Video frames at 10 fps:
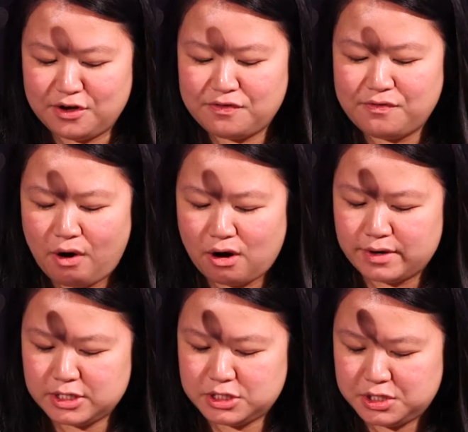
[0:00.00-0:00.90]
Donc euh,
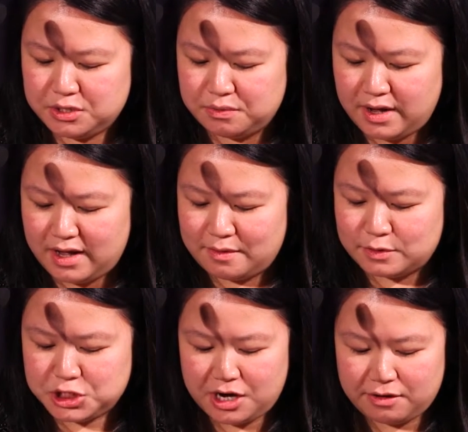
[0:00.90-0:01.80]
j'anticipe
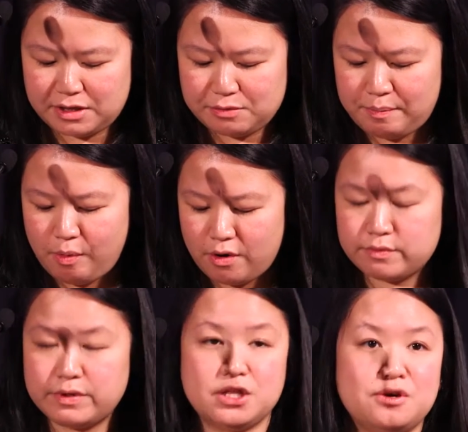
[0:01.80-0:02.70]
euh, avec plaisir
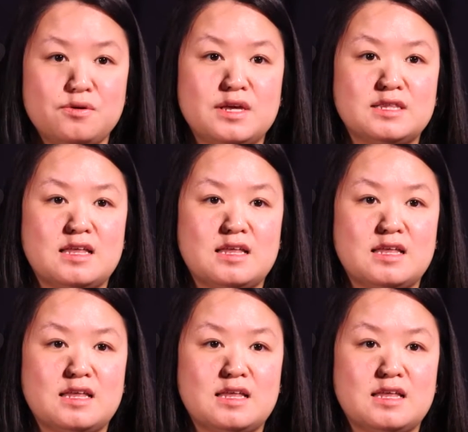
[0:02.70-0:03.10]
partager